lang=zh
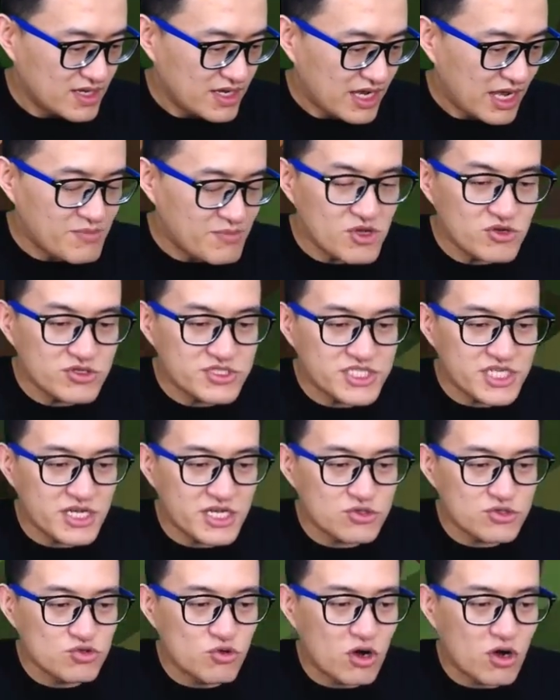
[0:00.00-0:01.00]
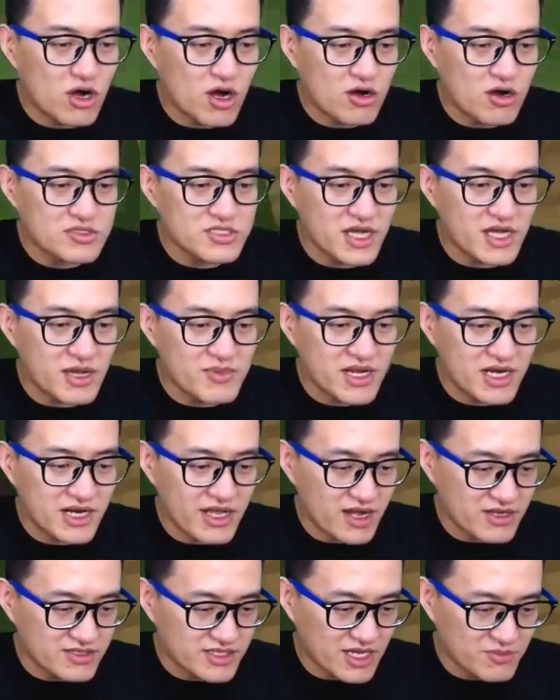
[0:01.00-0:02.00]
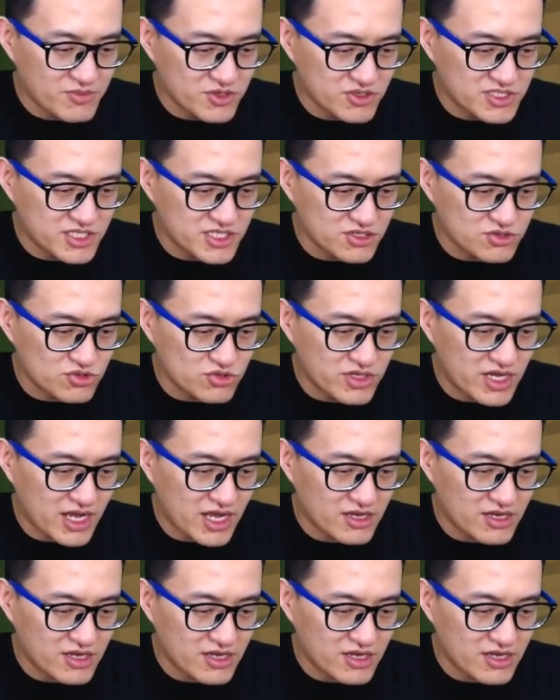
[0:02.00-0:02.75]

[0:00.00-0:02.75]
还没有解锁哦，这还没亮呢，还没有解锁呢。